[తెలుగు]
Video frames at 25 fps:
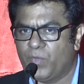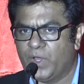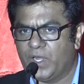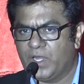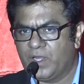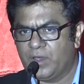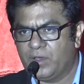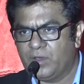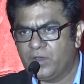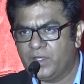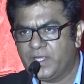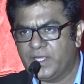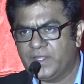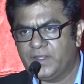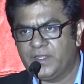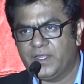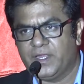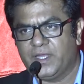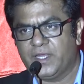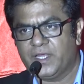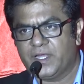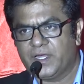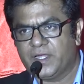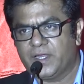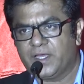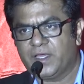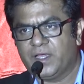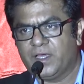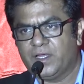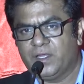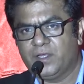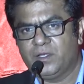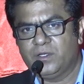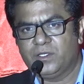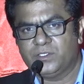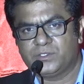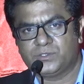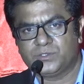మనం వెనుకటి
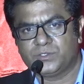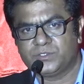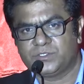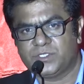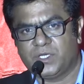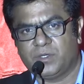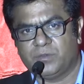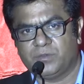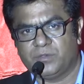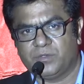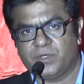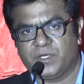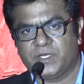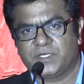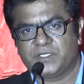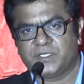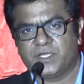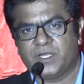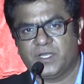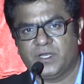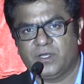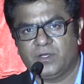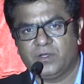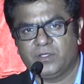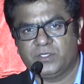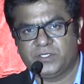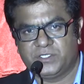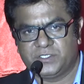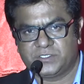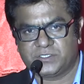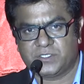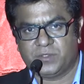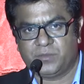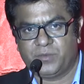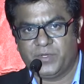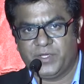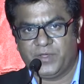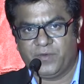కాలంలో చూసాం రిక్షాలలో
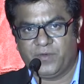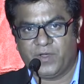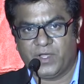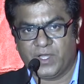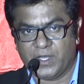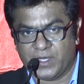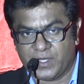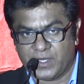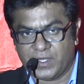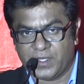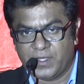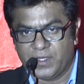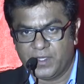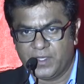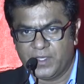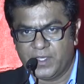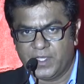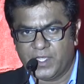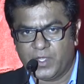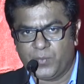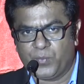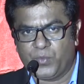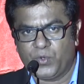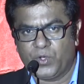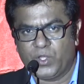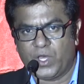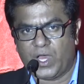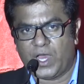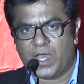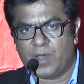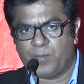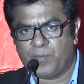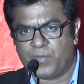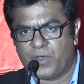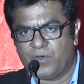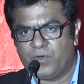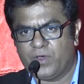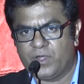తీసుకుపోయే వాళ్ళని ఇప్పుడు ఆ
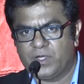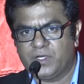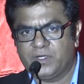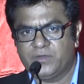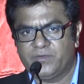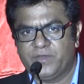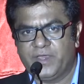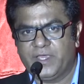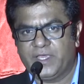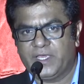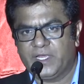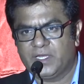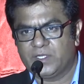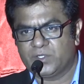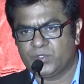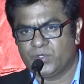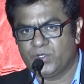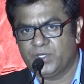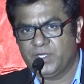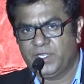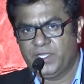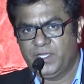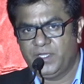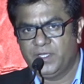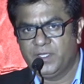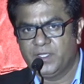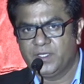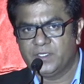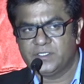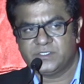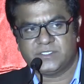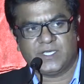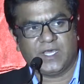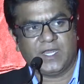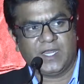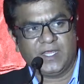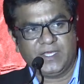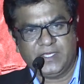పవర్డ్ వెహికల్తోని
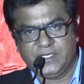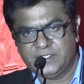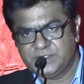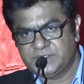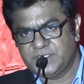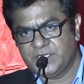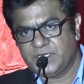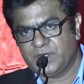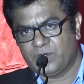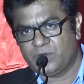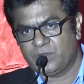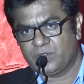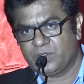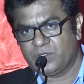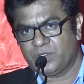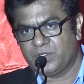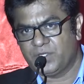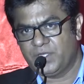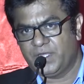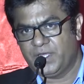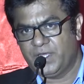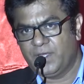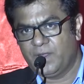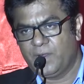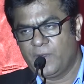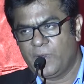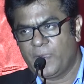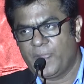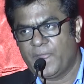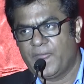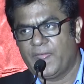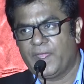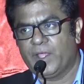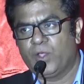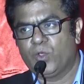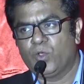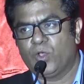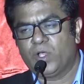చాలా ఈజీగా ఉంటుంది
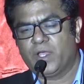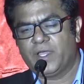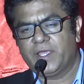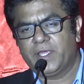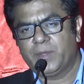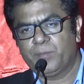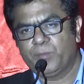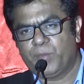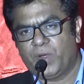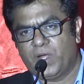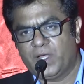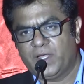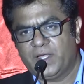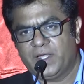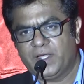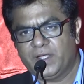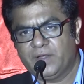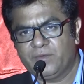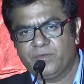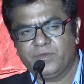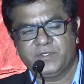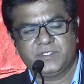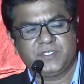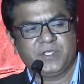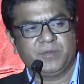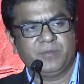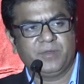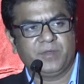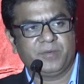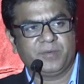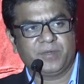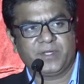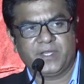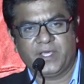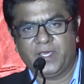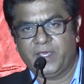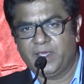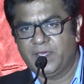ఇంకొక ఇంపార్టెంట్ విషయం
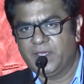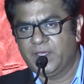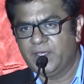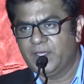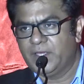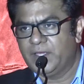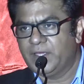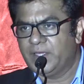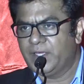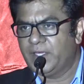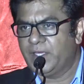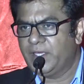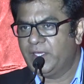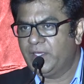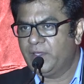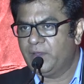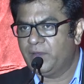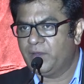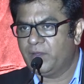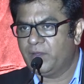ఏమంటే ఈ